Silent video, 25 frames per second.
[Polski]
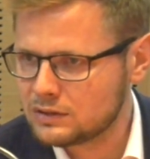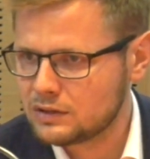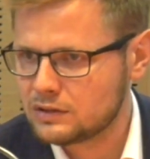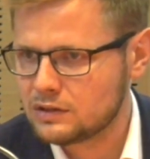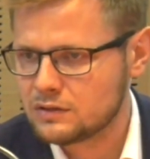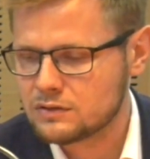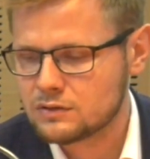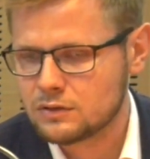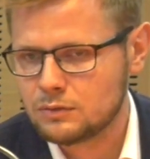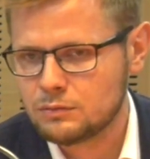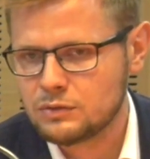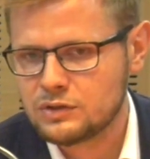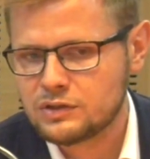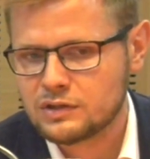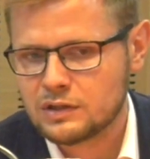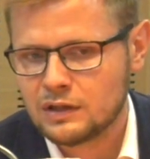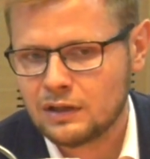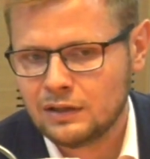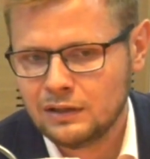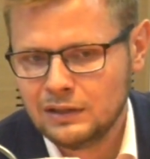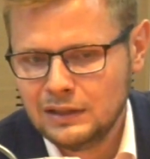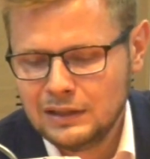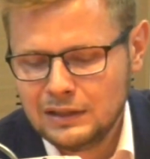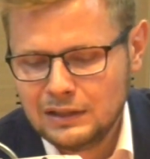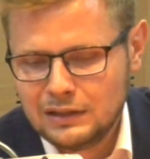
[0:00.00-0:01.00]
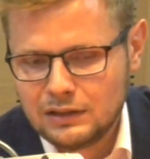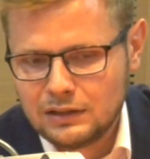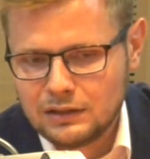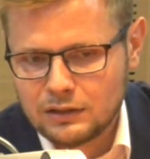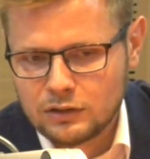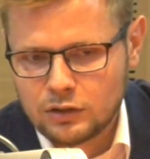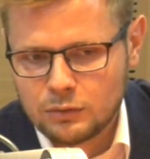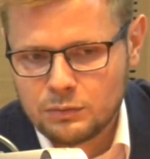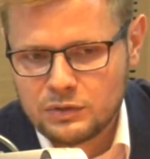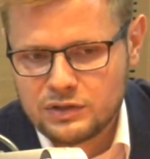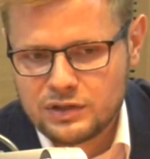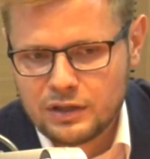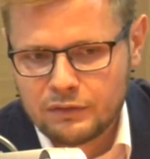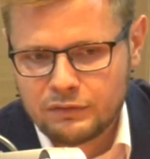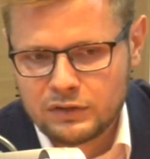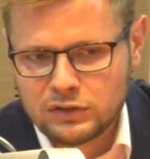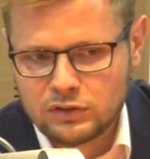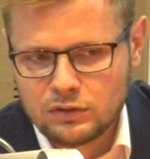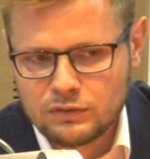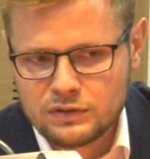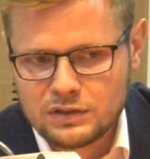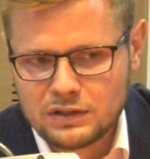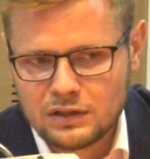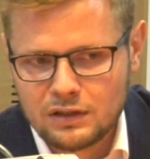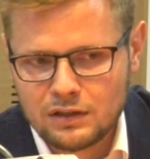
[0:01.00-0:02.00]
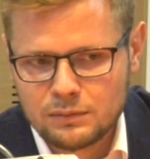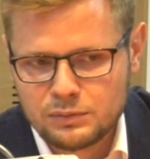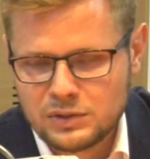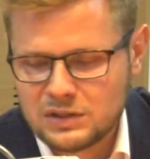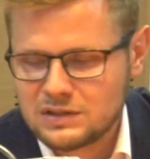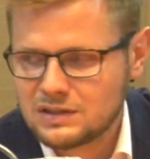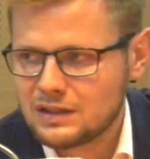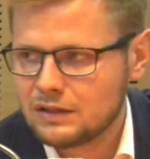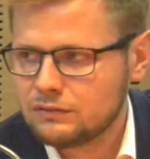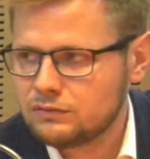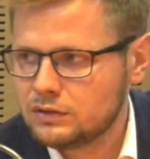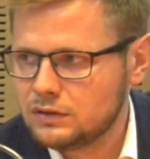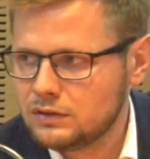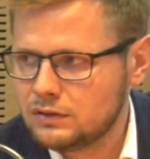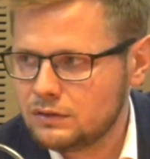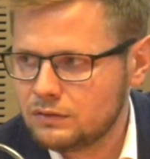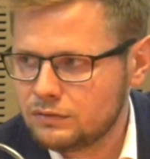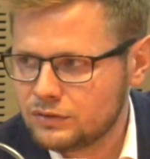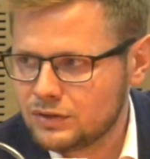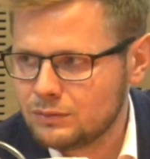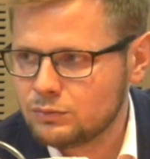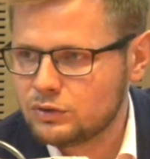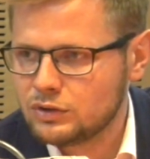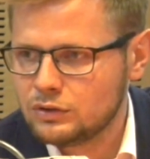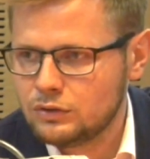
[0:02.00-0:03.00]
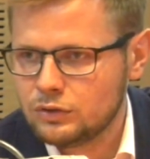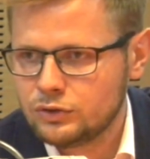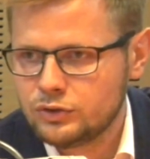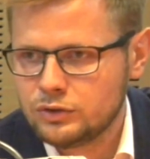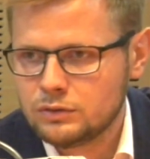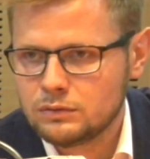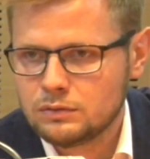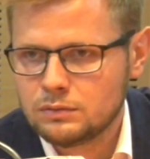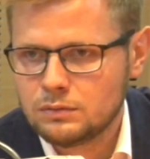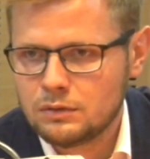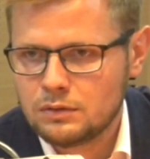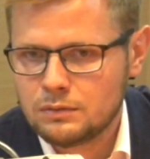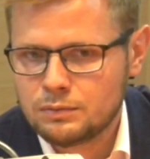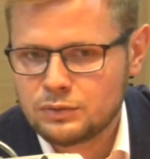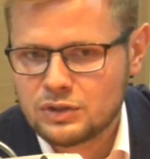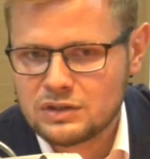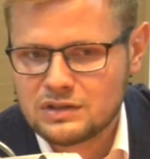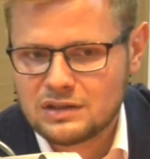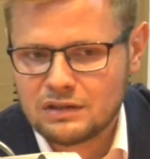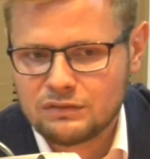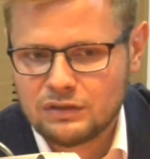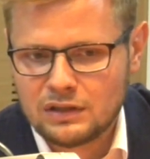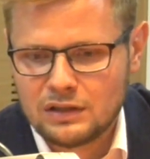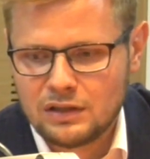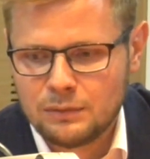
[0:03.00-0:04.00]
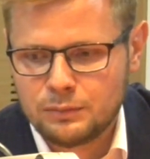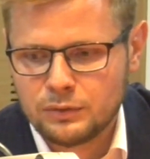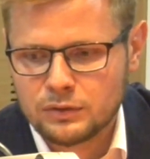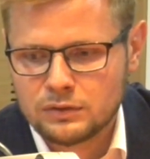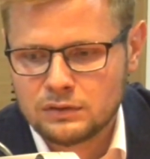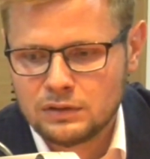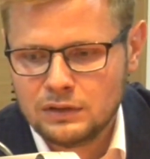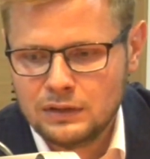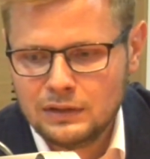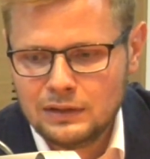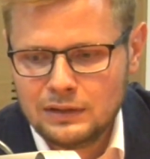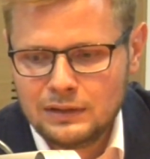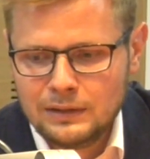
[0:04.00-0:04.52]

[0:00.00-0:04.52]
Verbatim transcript: Teraz komisja, e, komisja VAT-owska przedstawi w tym tygodniu e, przedstawia raport.